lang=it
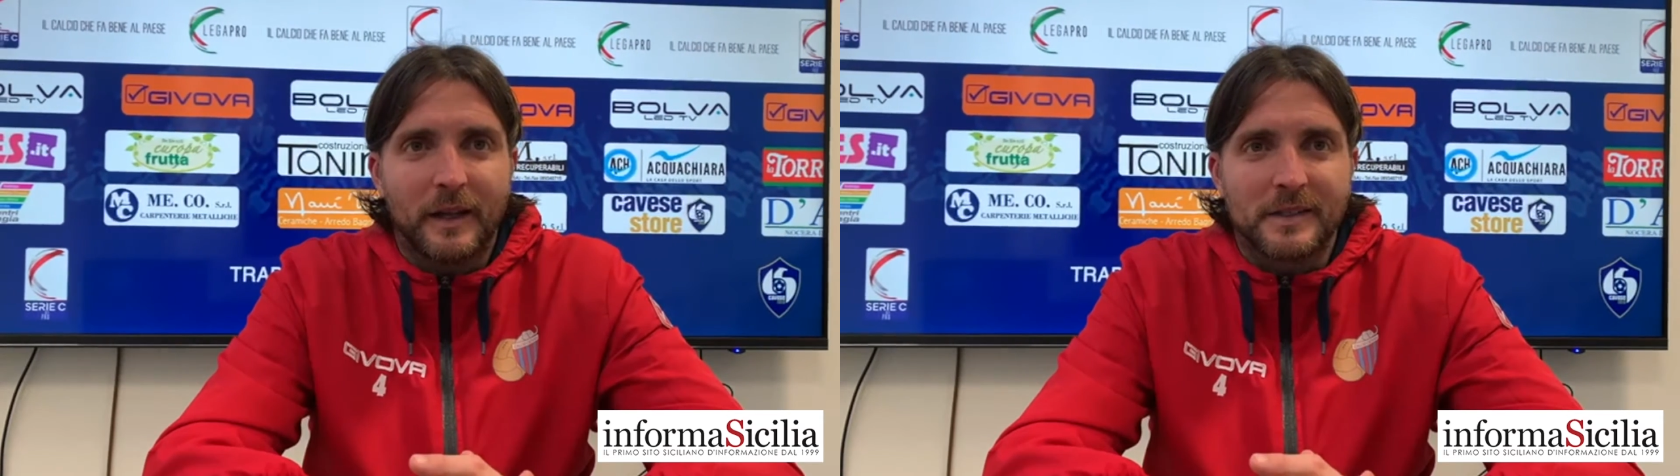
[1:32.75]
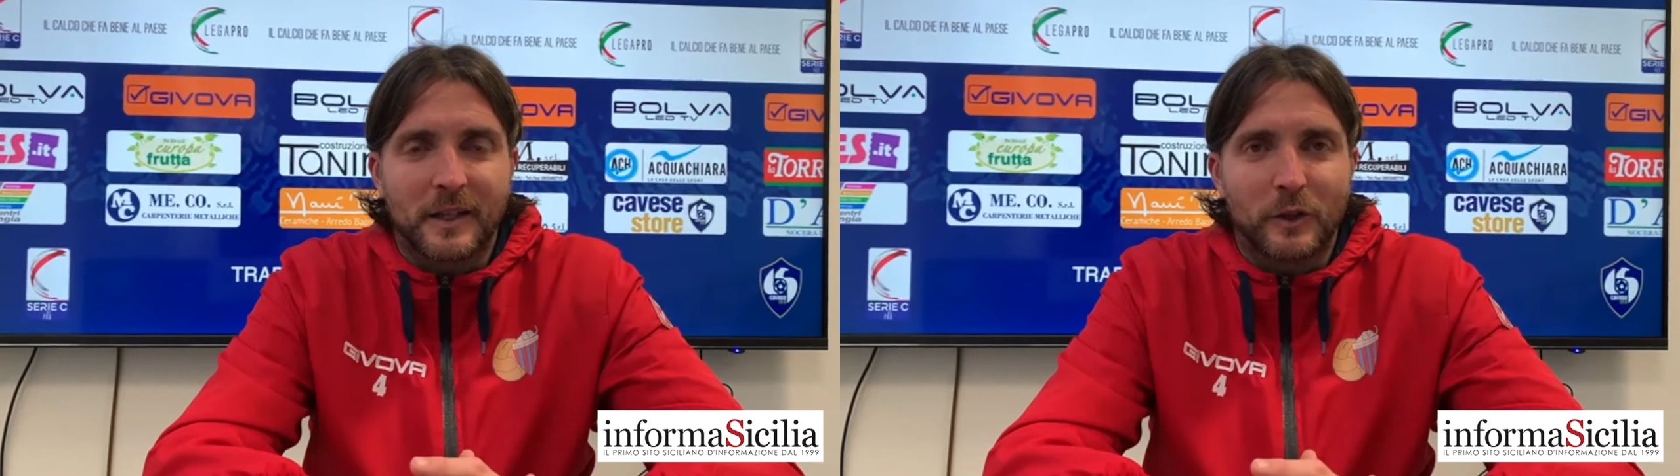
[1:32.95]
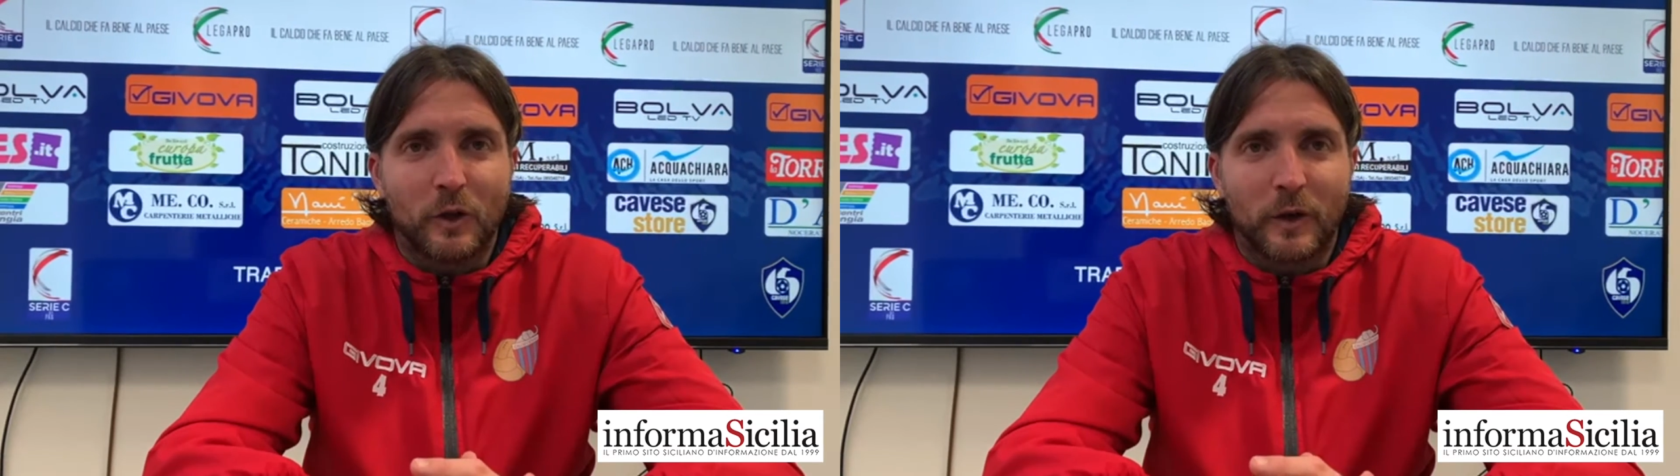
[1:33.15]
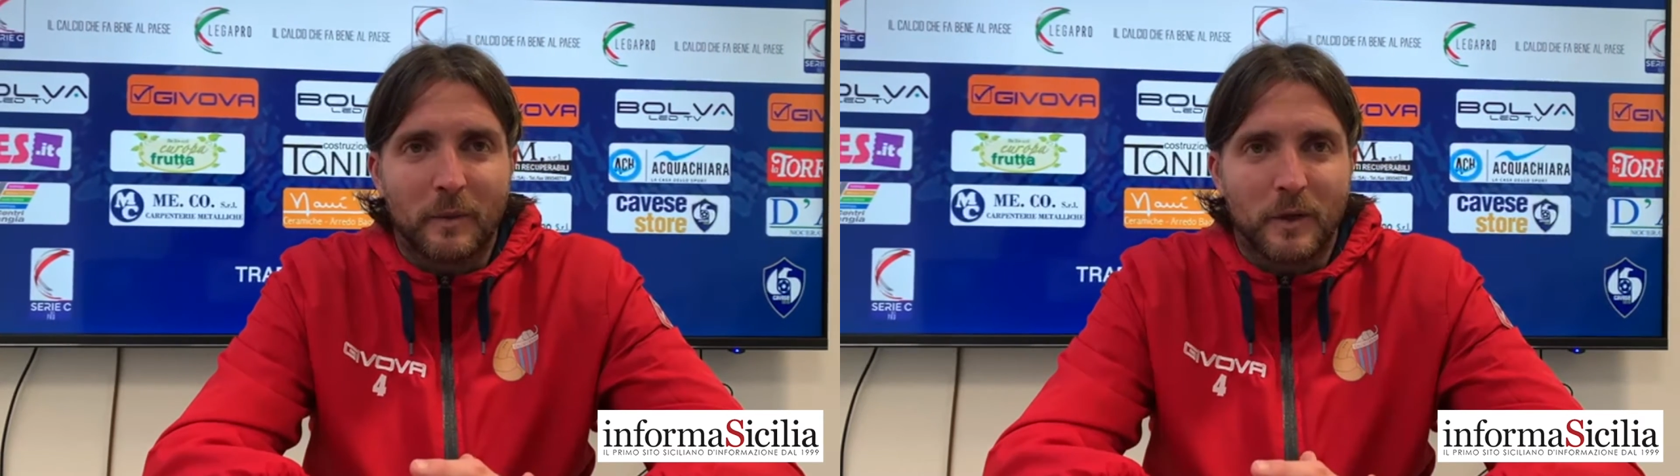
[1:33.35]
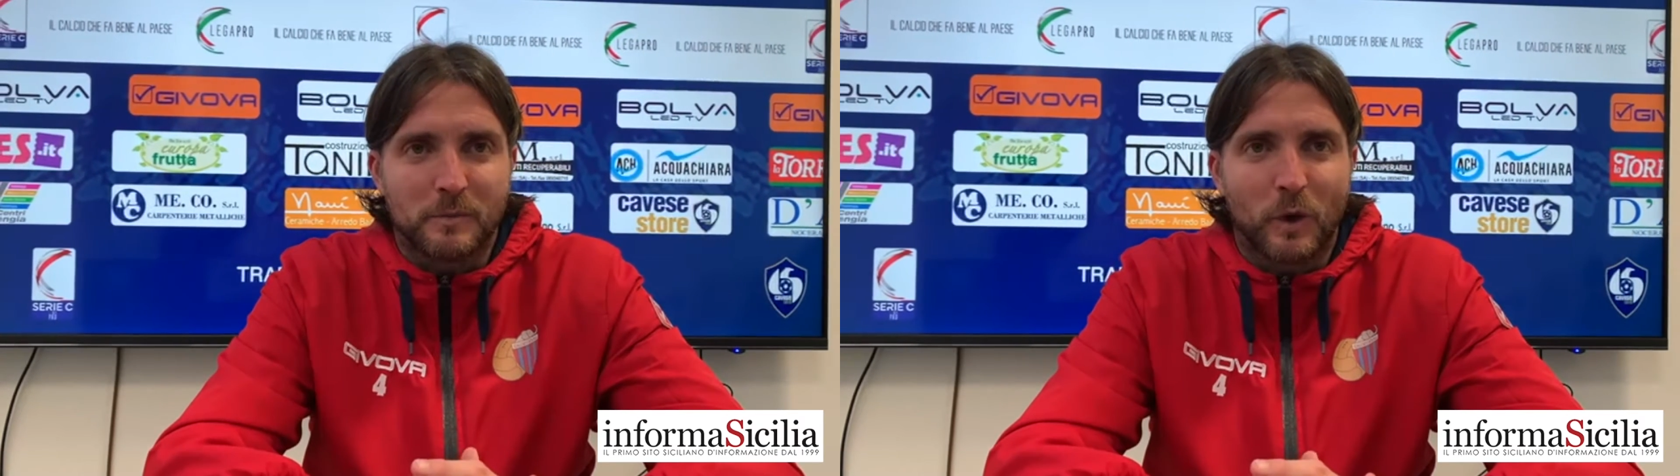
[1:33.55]
è stato il gol che
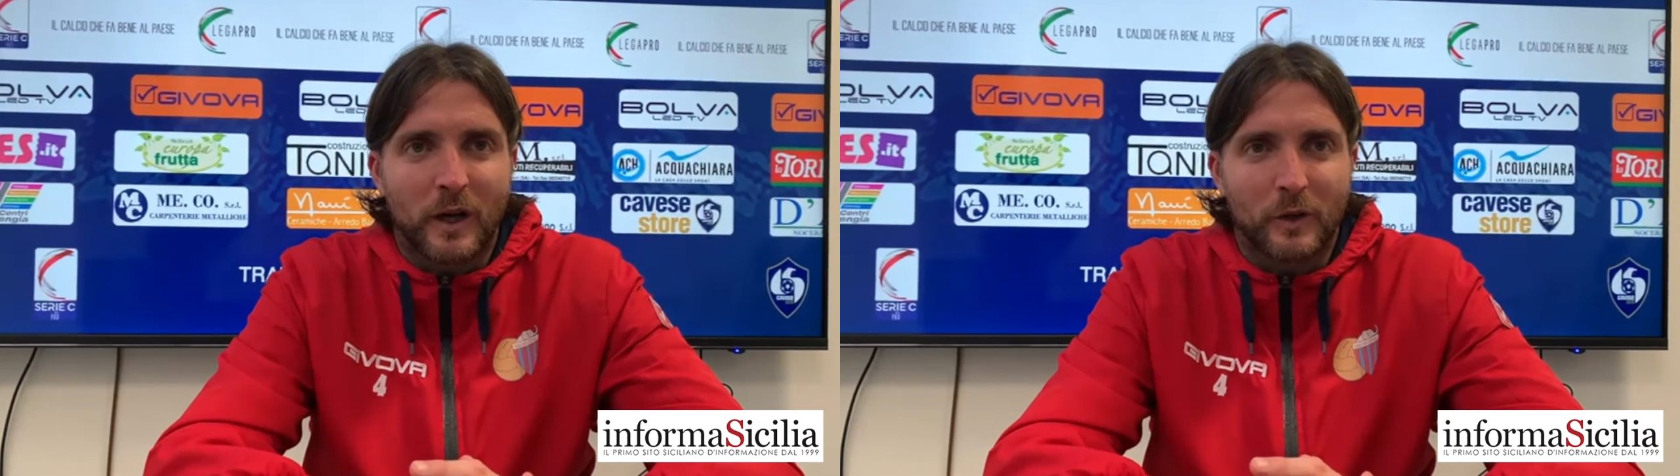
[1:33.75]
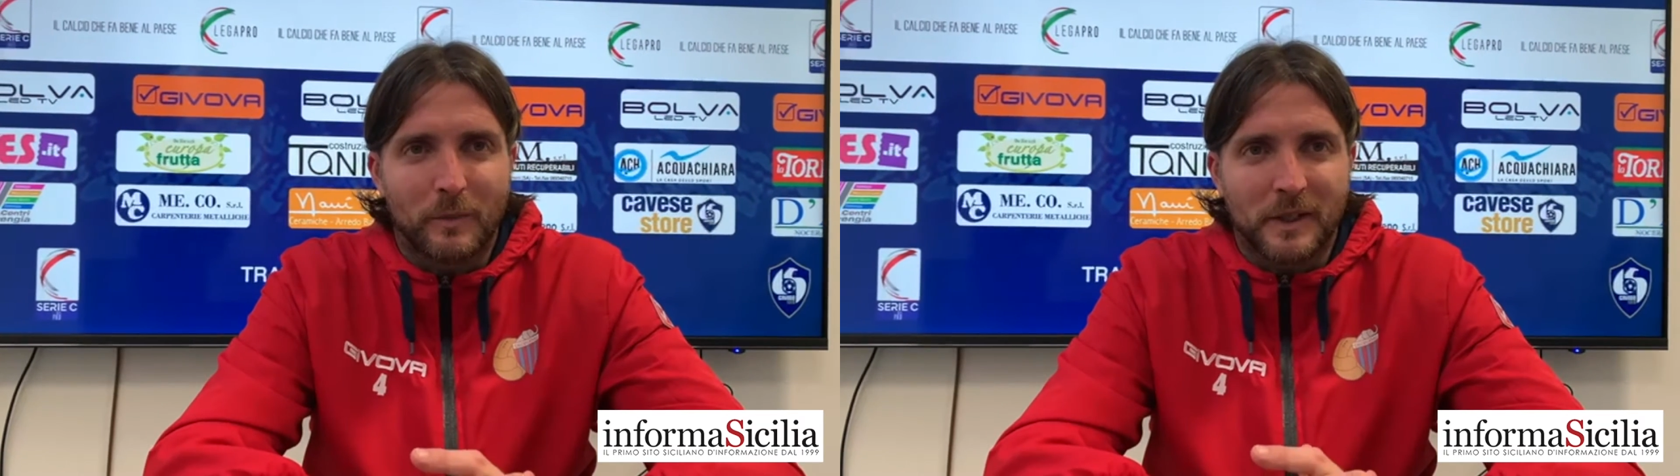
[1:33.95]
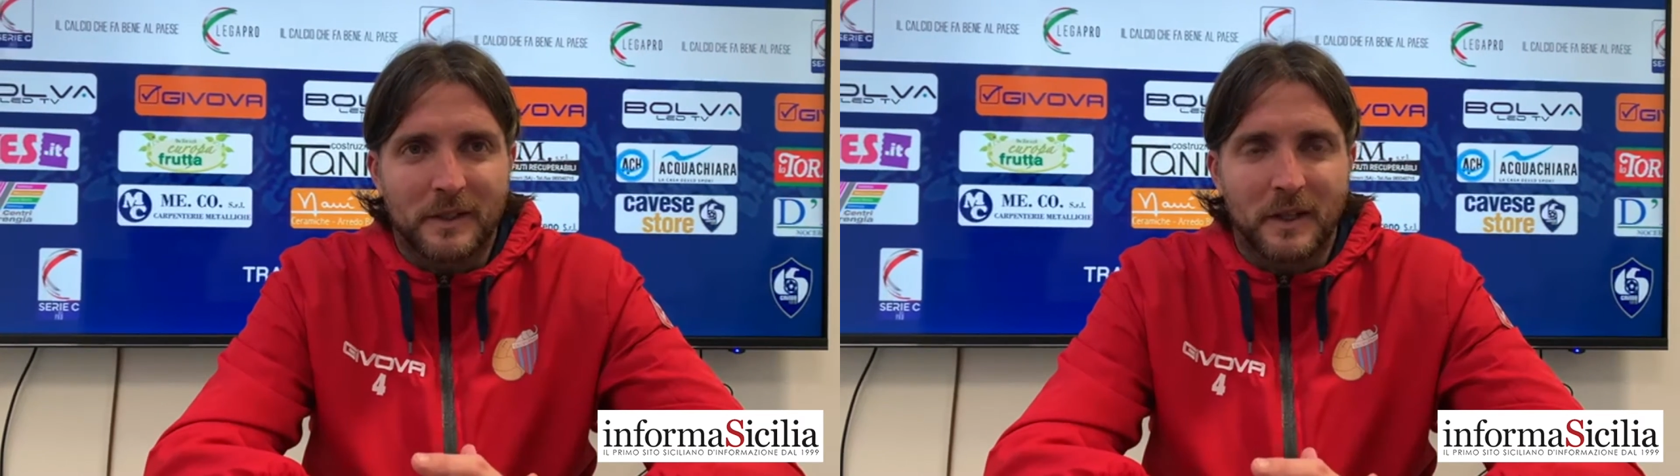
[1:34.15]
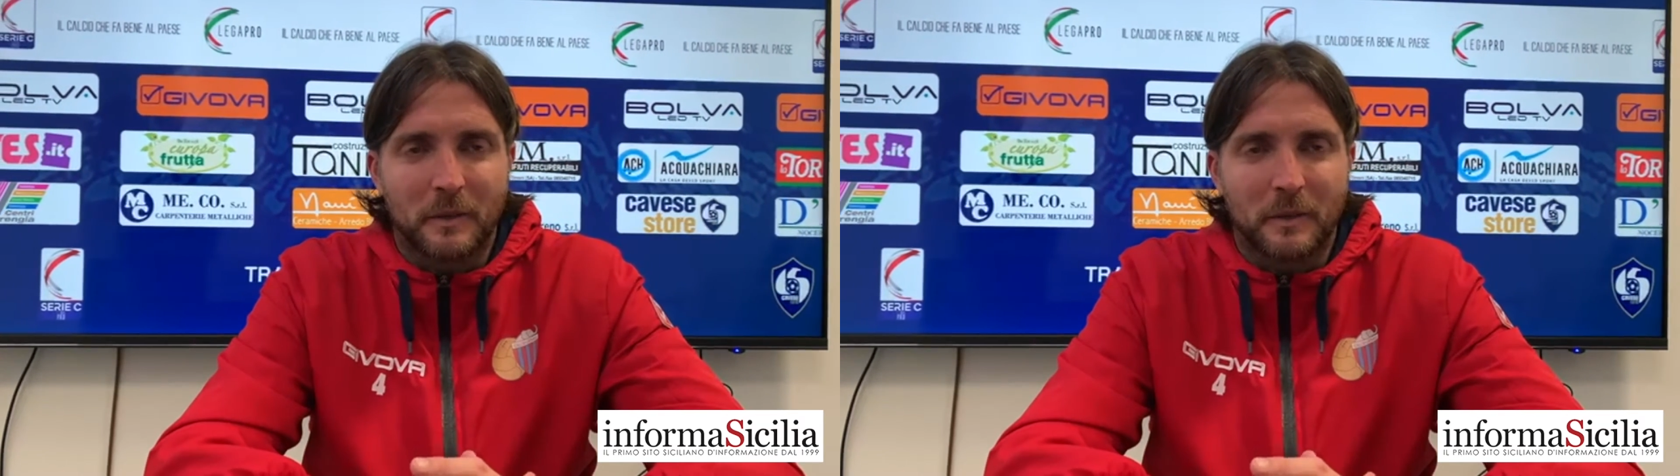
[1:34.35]
poi ha sbloccato una partita,